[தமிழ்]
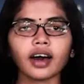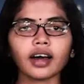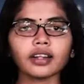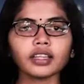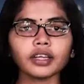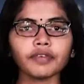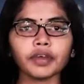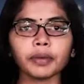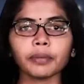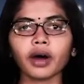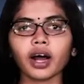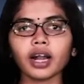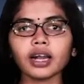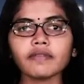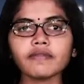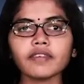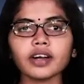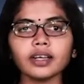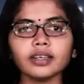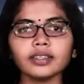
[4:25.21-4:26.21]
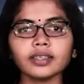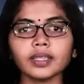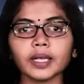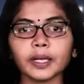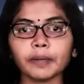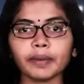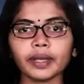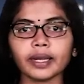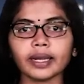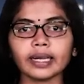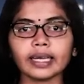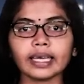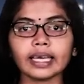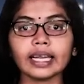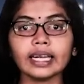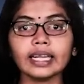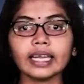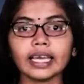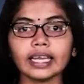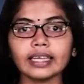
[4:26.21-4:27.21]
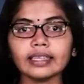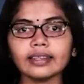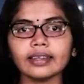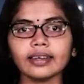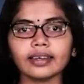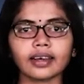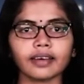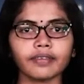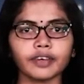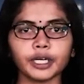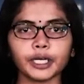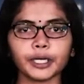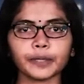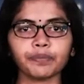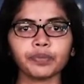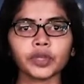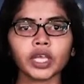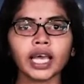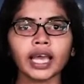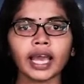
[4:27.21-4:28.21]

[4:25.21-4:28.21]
அந்த விமானம் வீழ்ந்ததன் பின்னணியில் இருந்திருக்க வேண்டும்